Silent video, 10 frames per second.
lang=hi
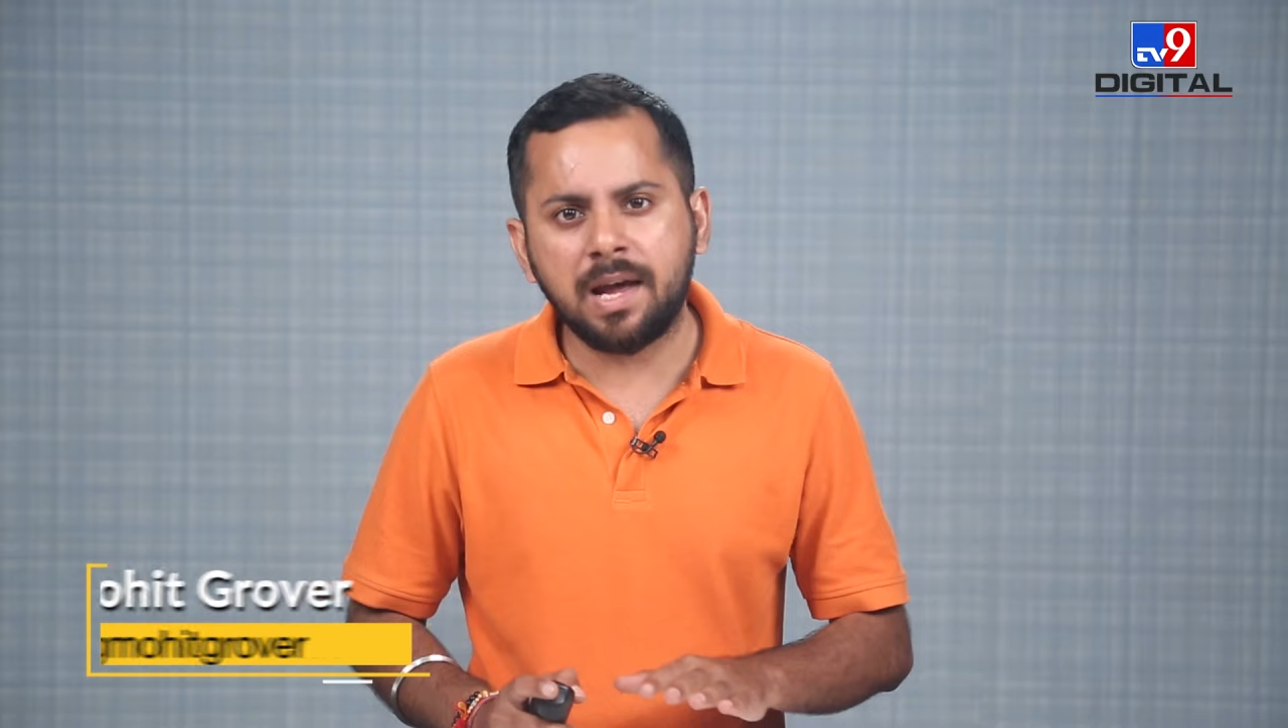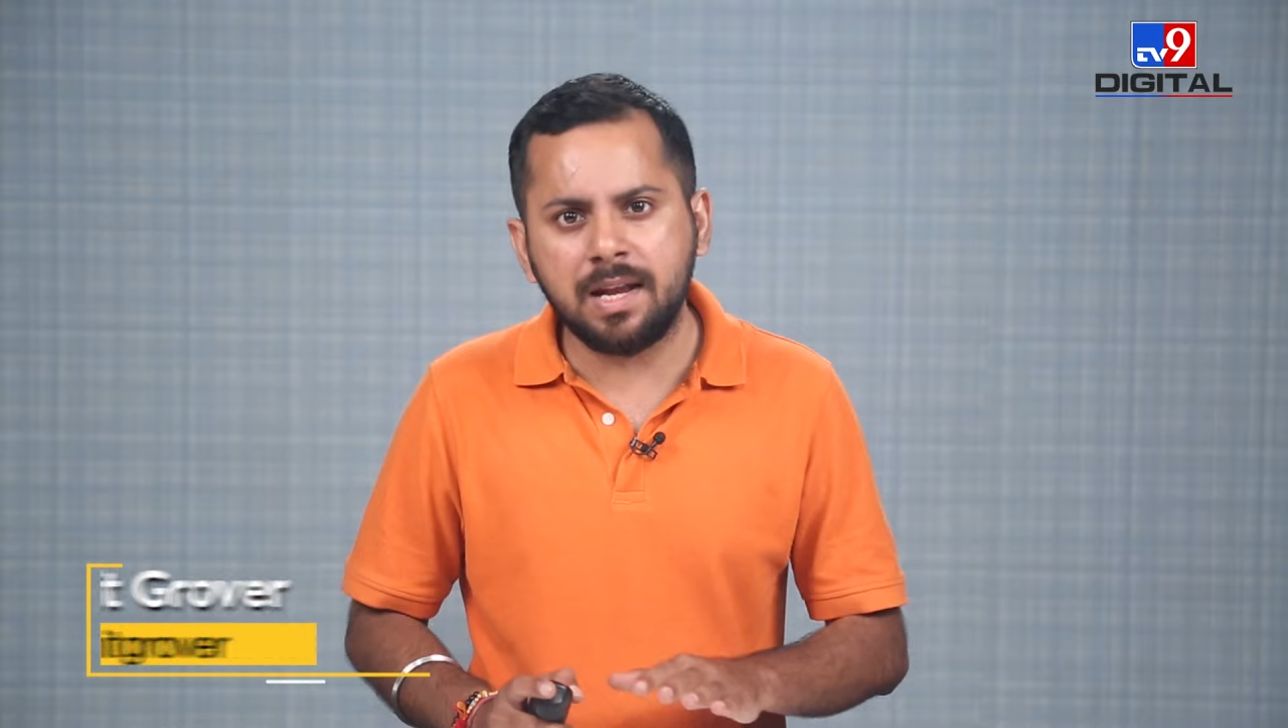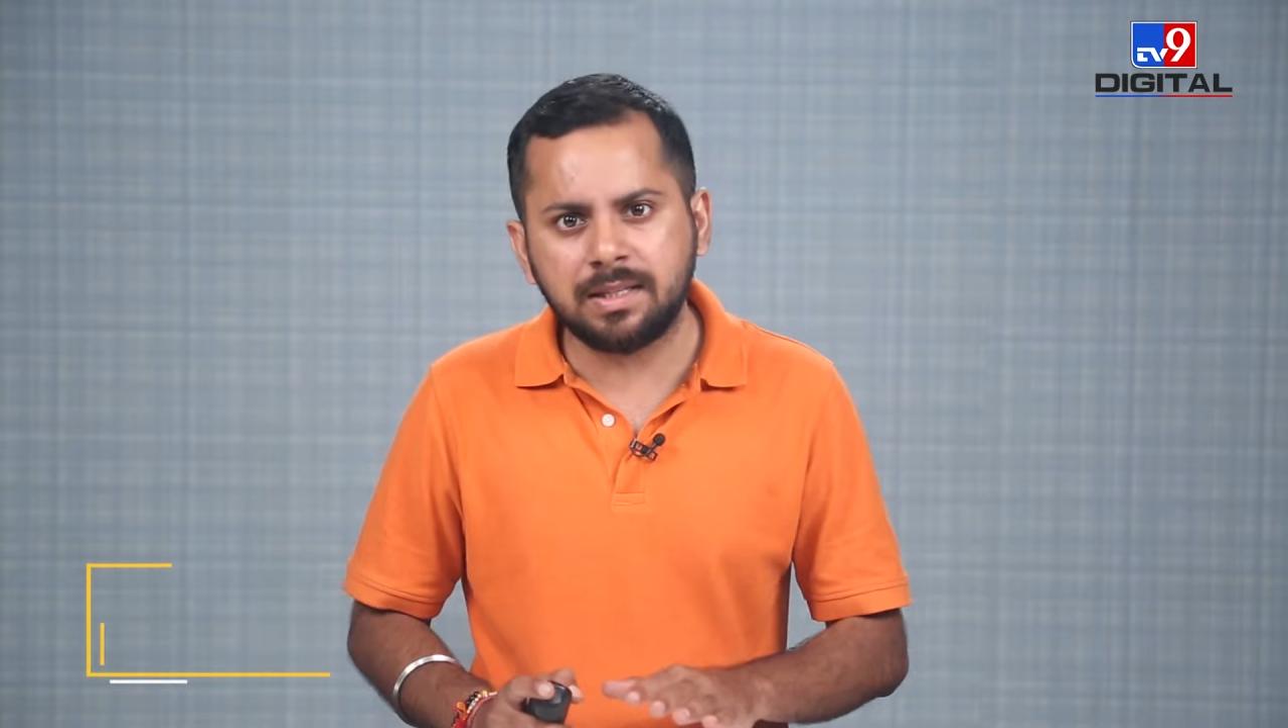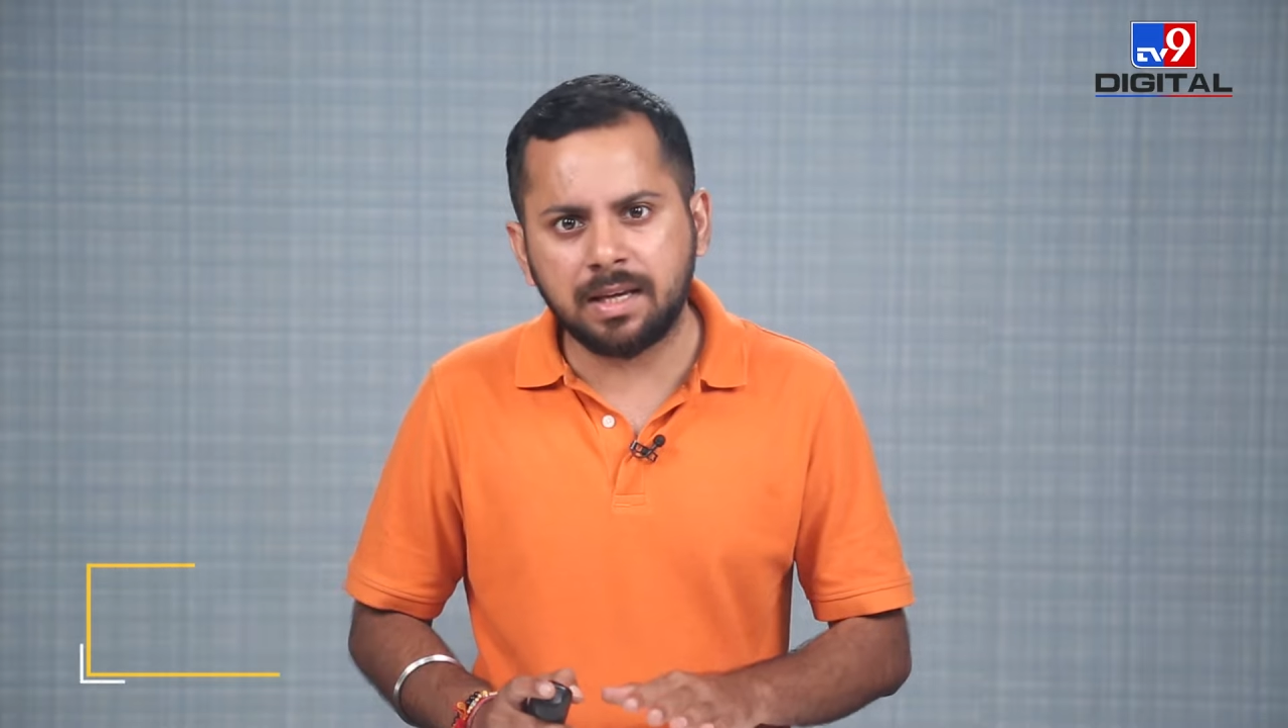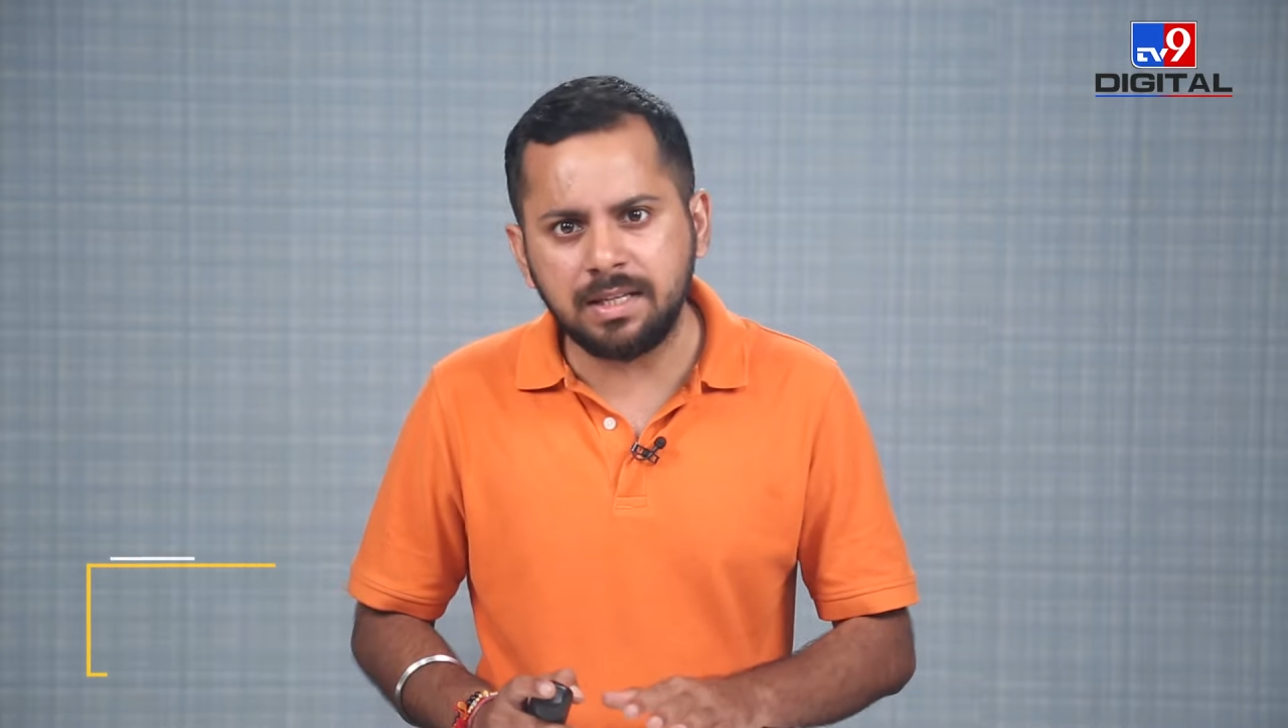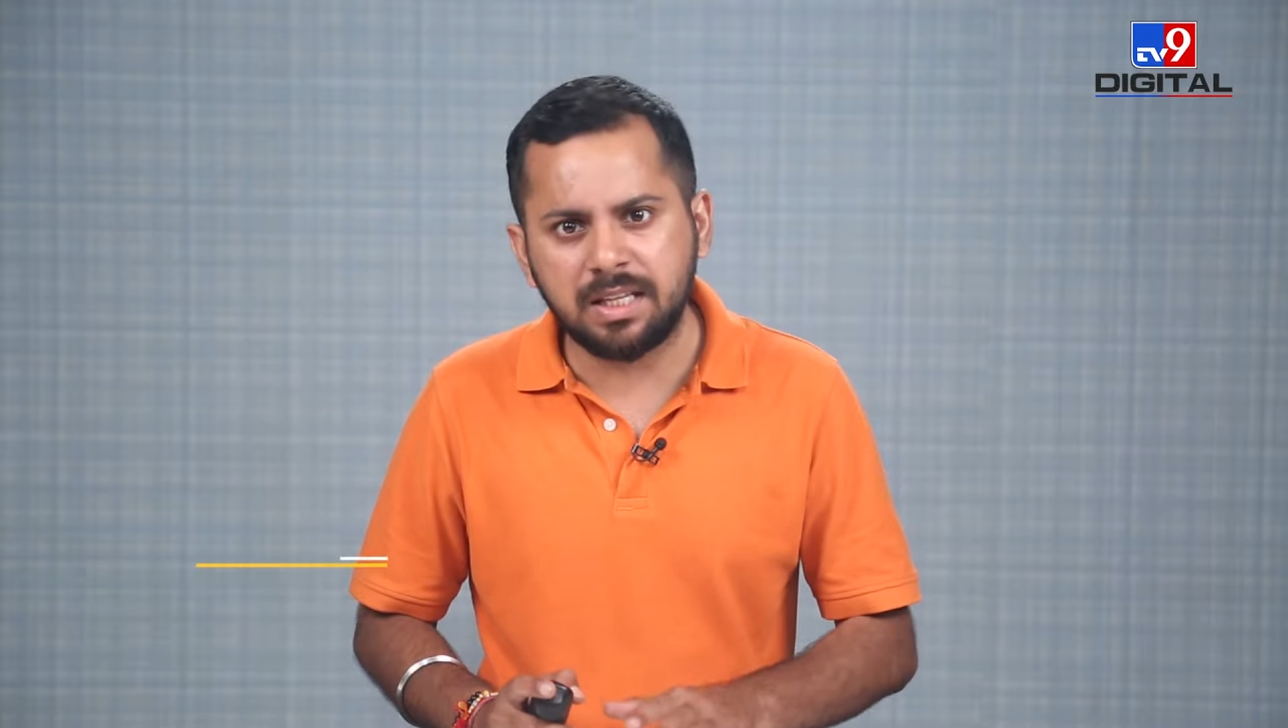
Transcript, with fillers: पहले से ही